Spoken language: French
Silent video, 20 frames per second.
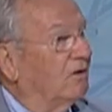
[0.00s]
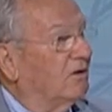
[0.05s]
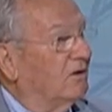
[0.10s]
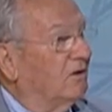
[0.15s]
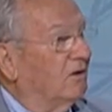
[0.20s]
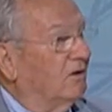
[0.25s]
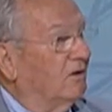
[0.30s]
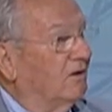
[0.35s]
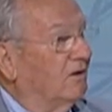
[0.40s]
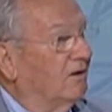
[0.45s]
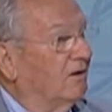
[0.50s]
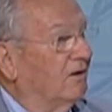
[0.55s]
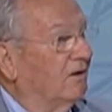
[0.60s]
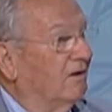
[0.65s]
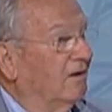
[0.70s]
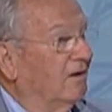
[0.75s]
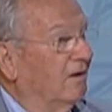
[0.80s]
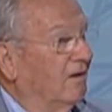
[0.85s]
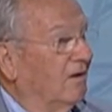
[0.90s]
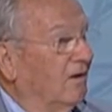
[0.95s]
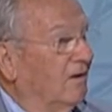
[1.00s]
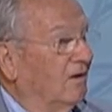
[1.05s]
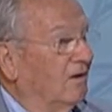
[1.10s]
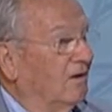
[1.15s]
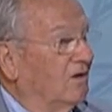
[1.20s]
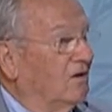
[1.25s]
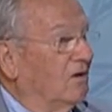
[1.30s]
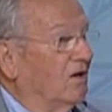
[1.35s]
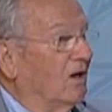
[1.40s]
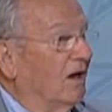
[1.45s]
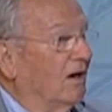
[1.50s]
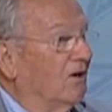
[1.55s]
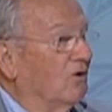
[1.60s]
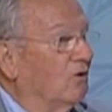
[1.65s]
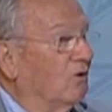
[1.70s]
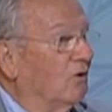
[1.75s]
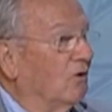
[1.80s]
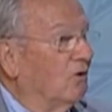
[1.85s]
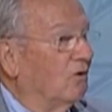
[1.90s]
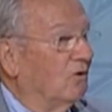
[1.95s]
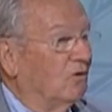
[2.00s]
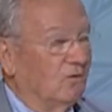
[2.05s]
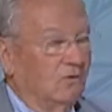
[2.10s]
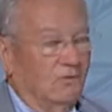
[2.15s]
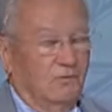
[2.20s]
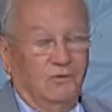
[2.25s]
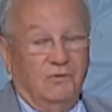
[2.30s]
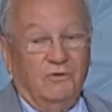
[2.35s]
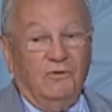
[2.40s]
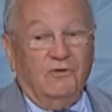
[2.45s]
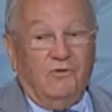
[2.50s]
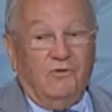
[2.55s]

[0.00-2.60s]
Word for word: qui qui a lieu ou qui